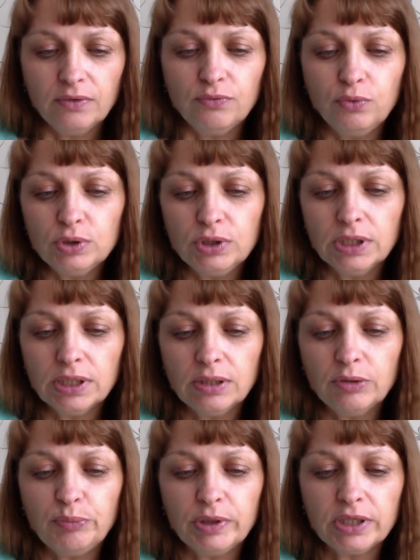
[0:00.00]

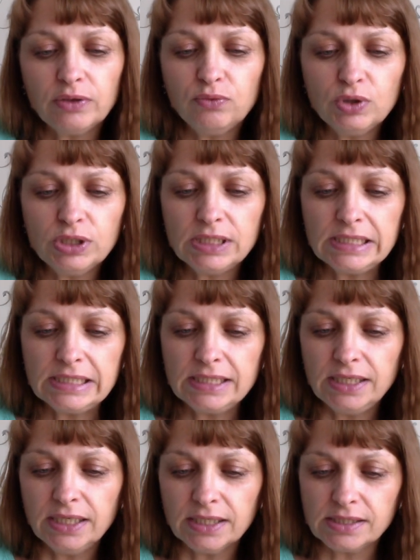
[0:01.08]
водно-паровой
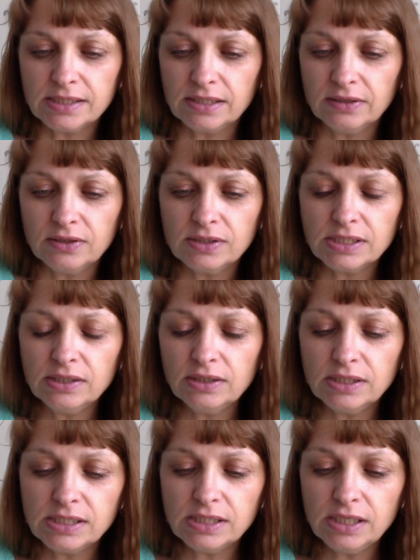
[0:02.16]
дистилляции. С
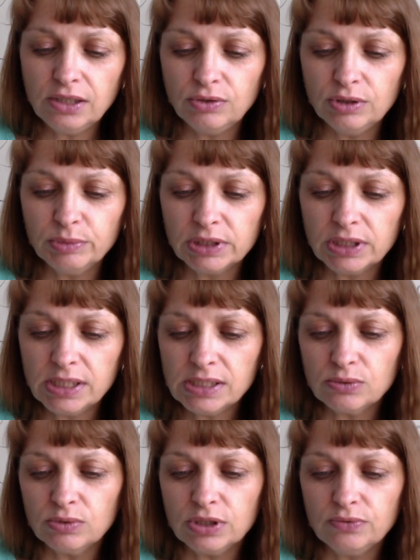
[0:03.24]
этой целью лимонграсс
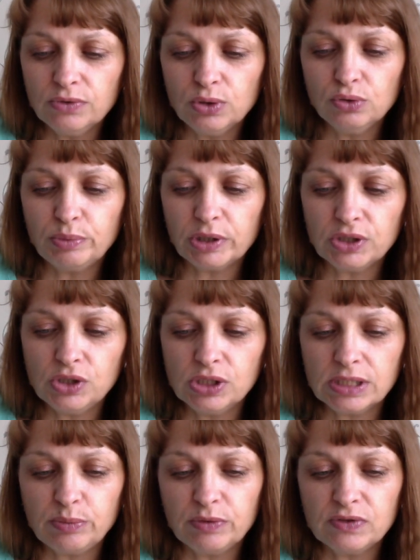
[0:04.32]
культивируют
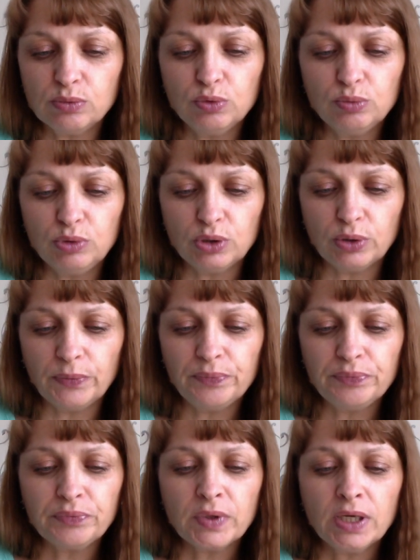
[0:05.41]
практически по всему миру.
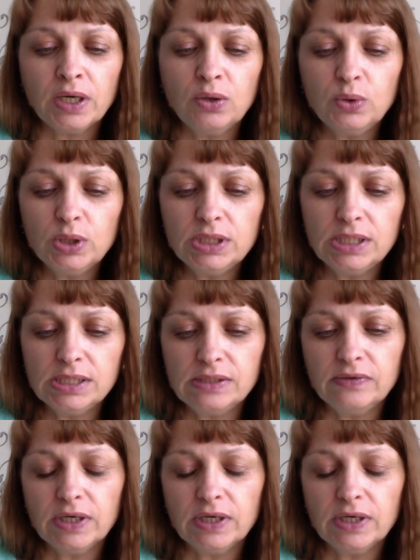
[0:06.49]
Какое действие